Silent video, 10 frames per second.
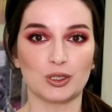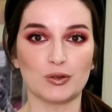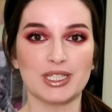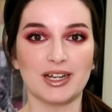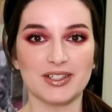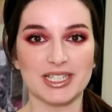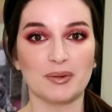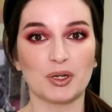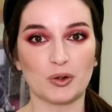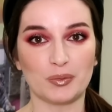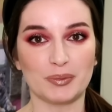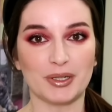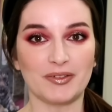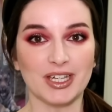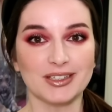Друзья, всем огромный
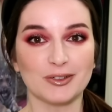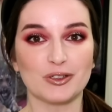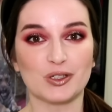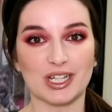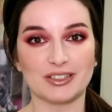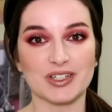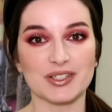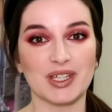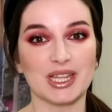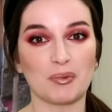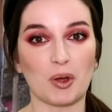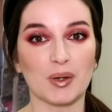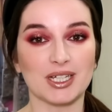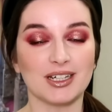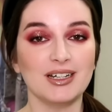привет! Я очень рада вас видеть на
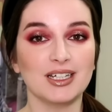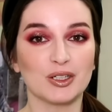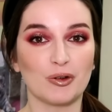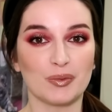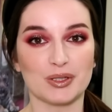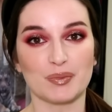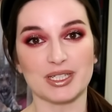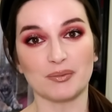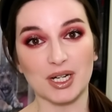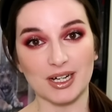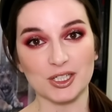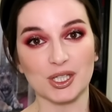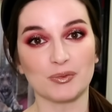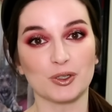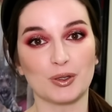моем канале. Огромное спасибо
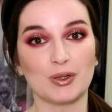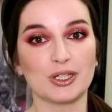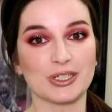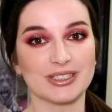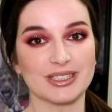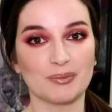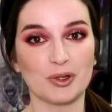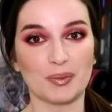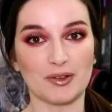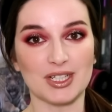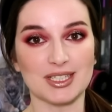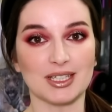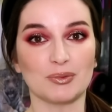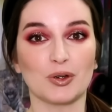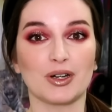каждому, кто решил со мной провести
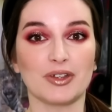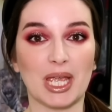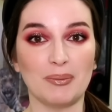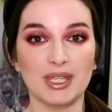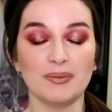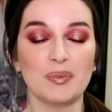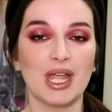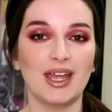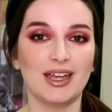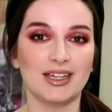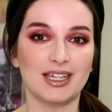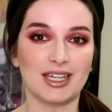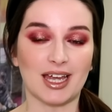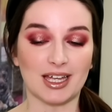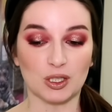немного времени.
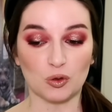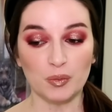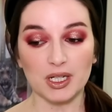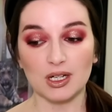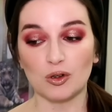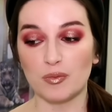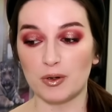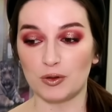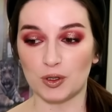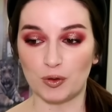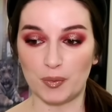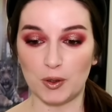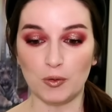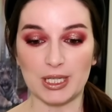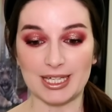И эта рубрика «Куплю, не
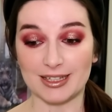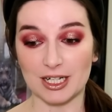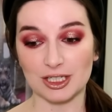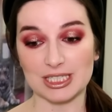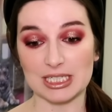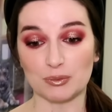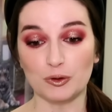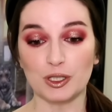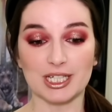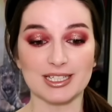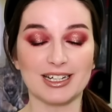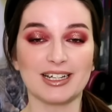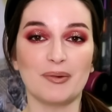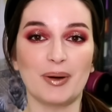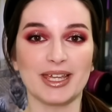куплю», и даже здесь будет
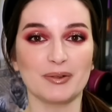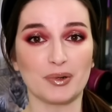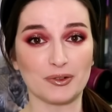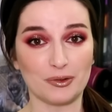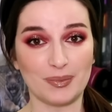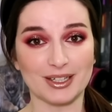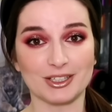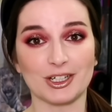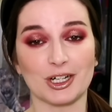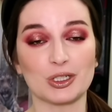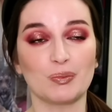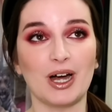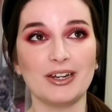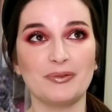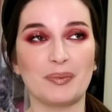несколько моих парфюмерных
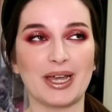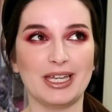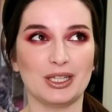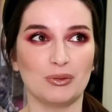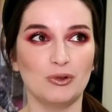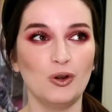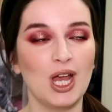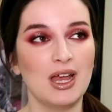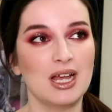кошмаров, поэтому